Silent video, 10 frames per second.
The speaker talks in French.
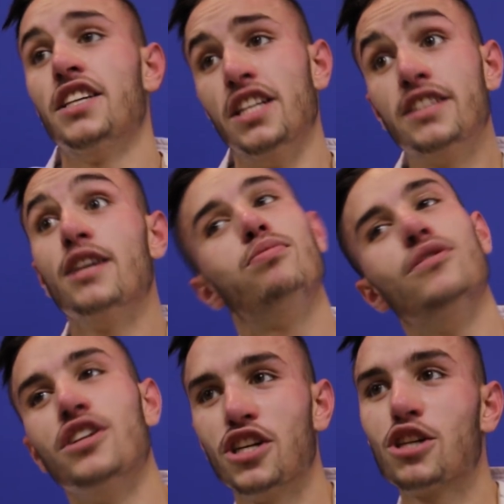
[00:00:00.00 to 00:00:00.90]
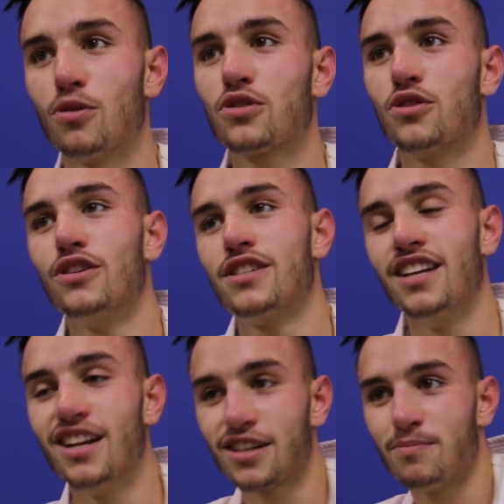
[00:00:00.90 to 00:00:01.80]
Il était plus léger, je pense que
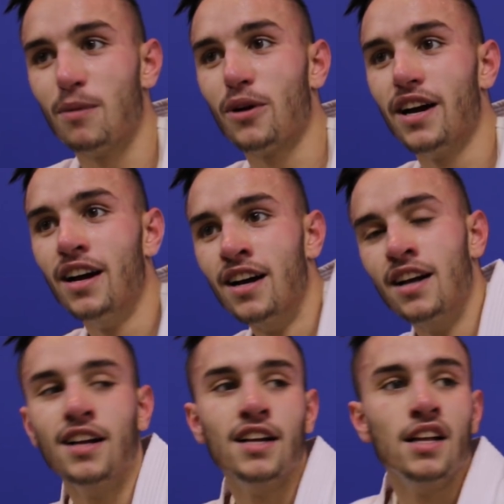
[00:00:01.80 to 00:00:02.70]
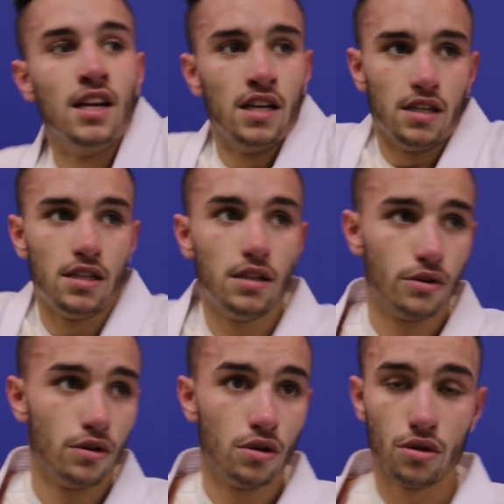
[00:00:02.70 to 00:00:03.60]
s'il est là, c'est pas pour rien. Et
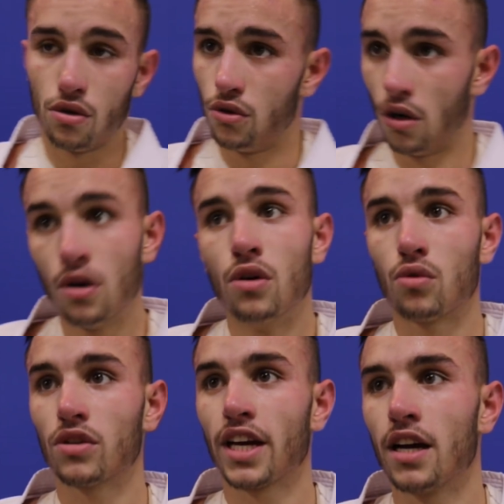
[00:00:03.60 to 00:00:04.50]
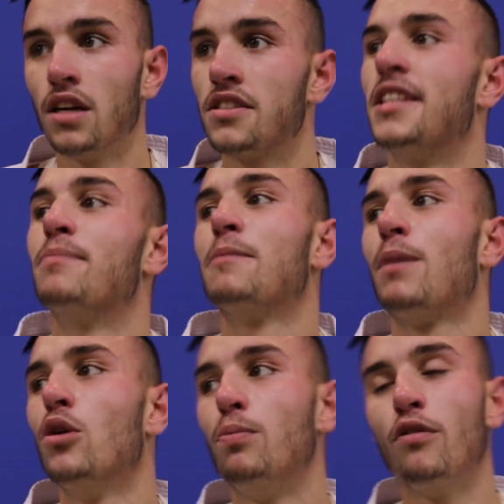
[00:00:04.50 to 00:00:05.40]
euh, non, au contraire, c'était peut-être
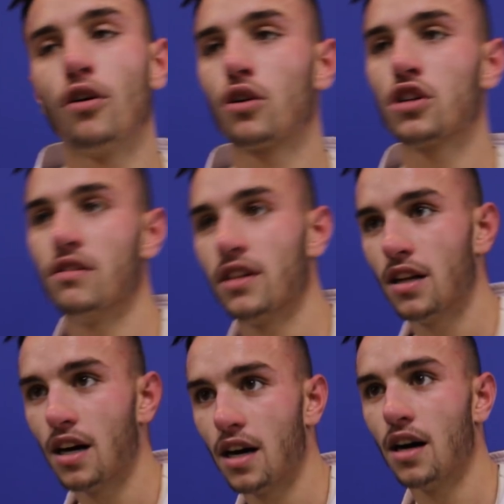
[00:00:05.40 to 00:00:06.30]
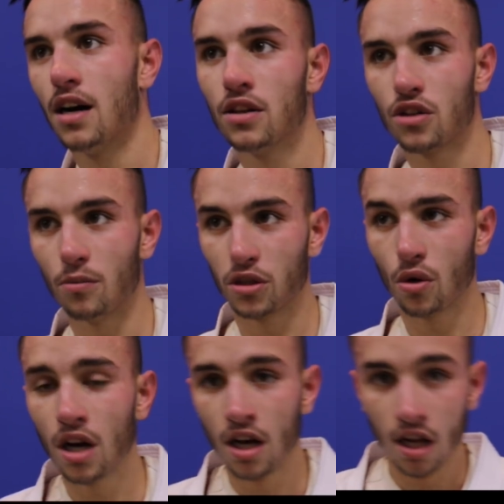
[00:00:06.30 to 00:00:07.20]
pas le plus fort que j'avais dans mes
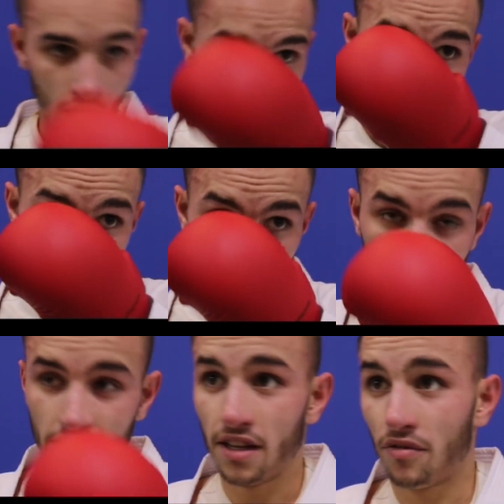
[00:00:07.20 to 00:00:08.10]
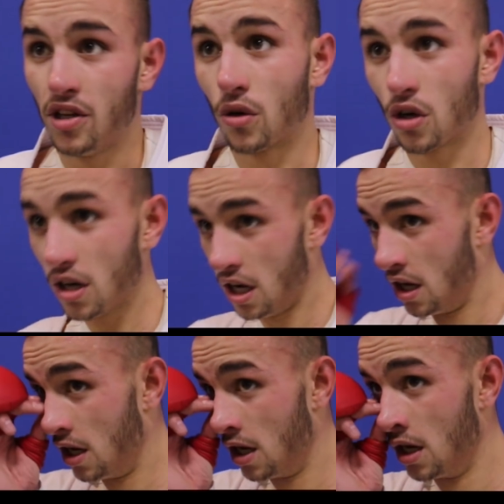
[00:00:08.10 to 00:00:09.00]
tours. On avait un affi encore,
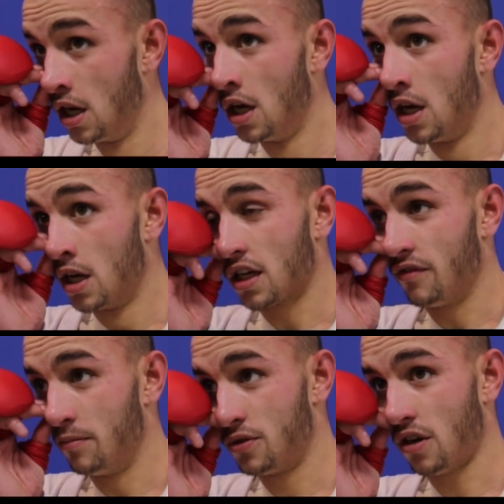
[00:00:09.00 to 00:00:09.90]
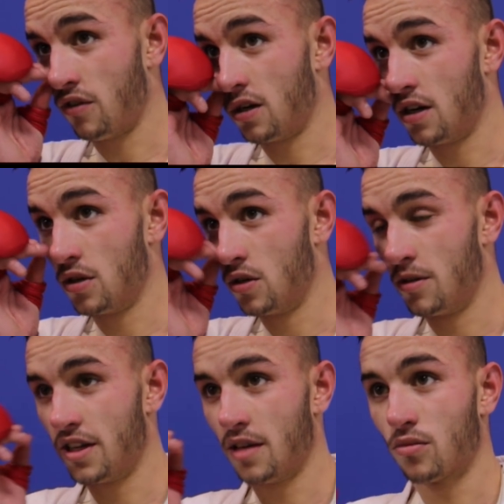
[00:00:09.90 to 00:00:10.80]
qui a fait plusieurs fois euh,
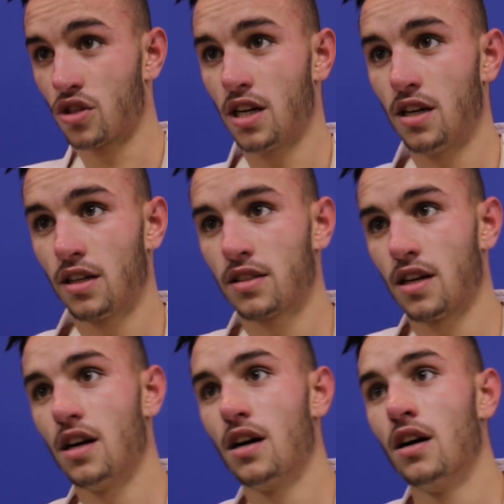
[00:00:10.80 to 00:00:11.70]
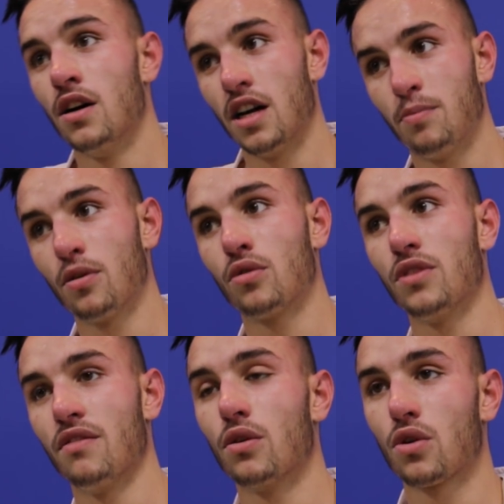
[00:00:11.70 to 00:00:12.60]
médaille mondiale, etc. À l'époque où
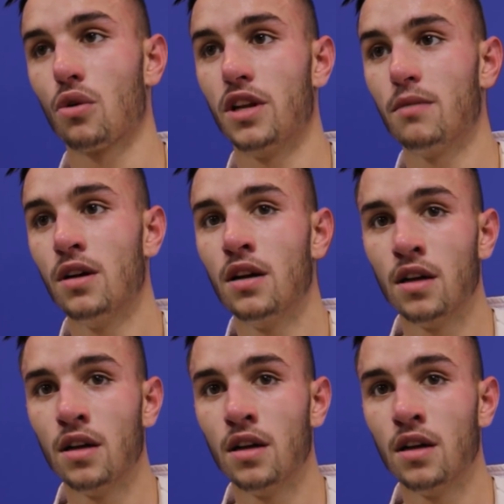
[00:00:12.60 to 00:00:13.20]
il y avait encore William.